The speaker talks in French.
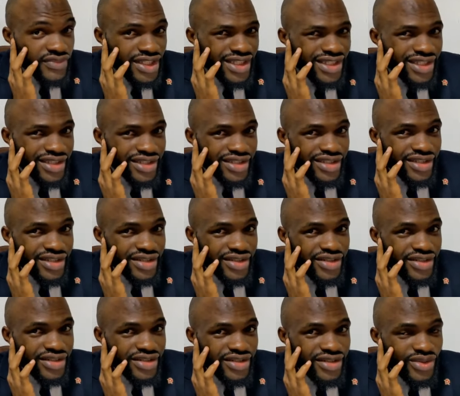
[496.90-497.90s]
Qui
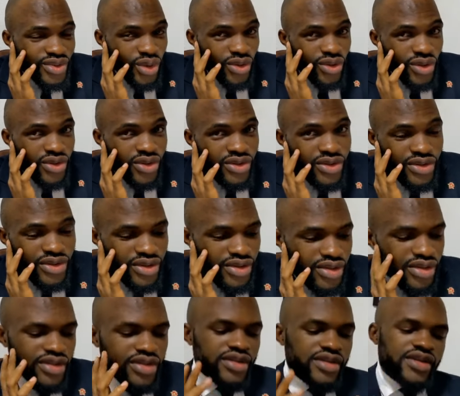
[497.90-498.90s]
Toko.
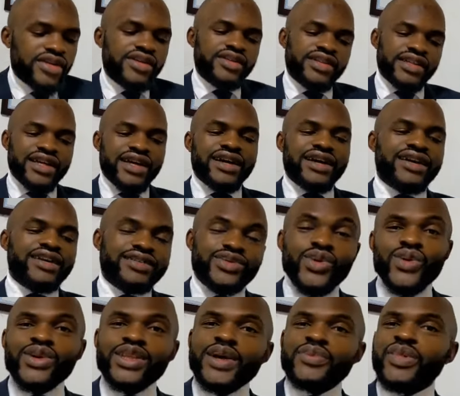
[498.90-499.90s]
Regarde,
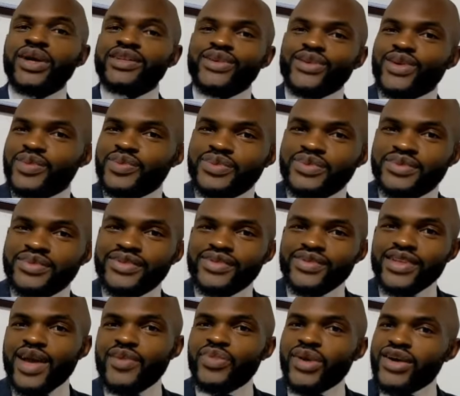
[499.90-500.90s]
Toko n'a pas de club
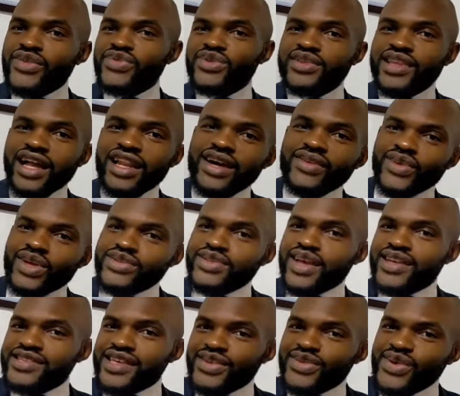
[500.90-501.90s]
n'a pas vu dans la voiture
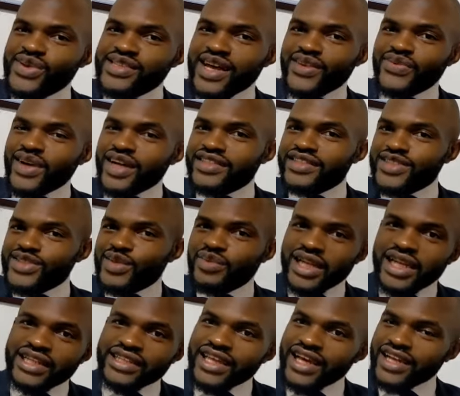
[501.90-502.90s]
avec ses deux enfants de se
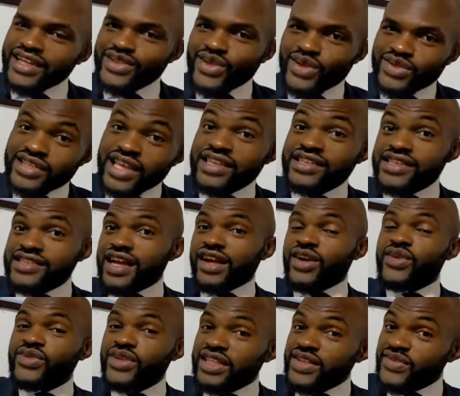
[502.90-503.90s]
balader en Lyon C'est ça
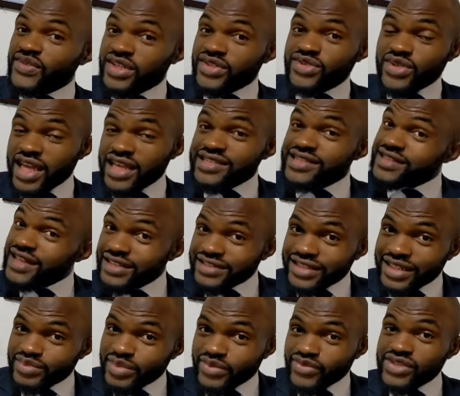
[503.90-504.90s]
que vous voulez qu'il vienne jouer Est-ce
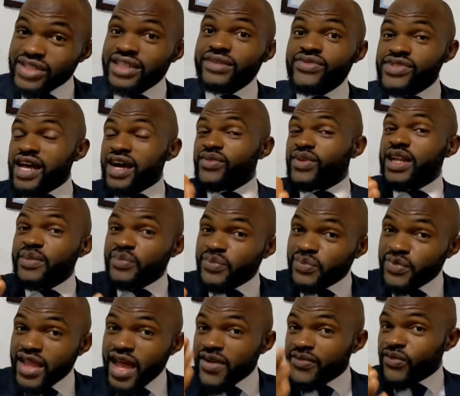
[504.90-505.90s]
que vous envoie
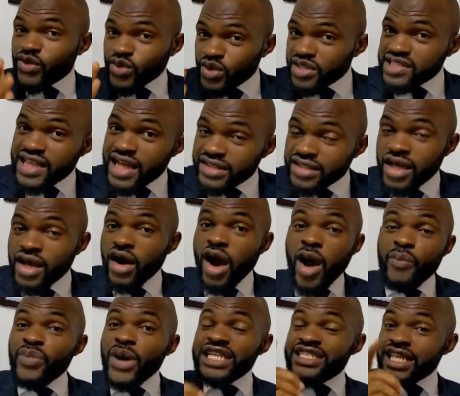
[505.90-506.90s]
les, photos qui sont.
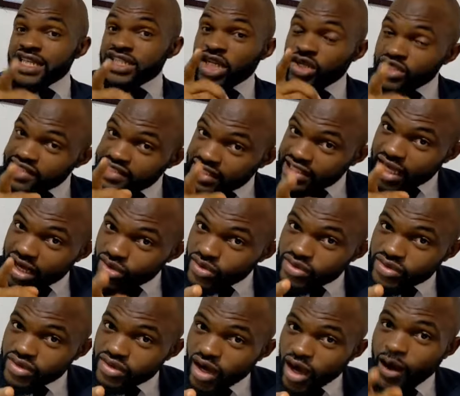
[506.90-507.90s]
On va chercher le ticket.
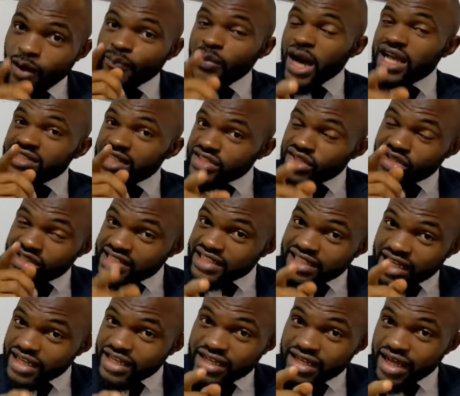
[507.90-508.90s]
On va chercher le
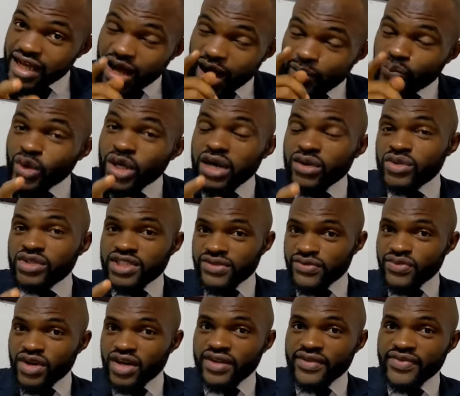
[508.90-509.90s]
ticket ah, pour la Côte
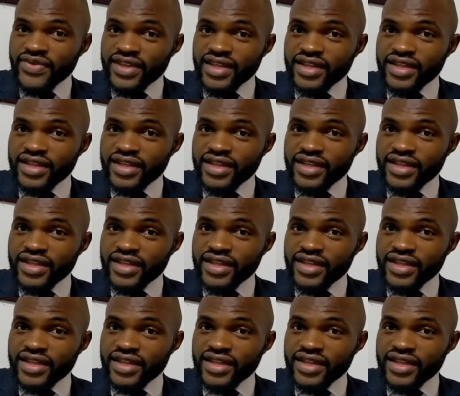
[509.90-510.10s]
d'Ivoire.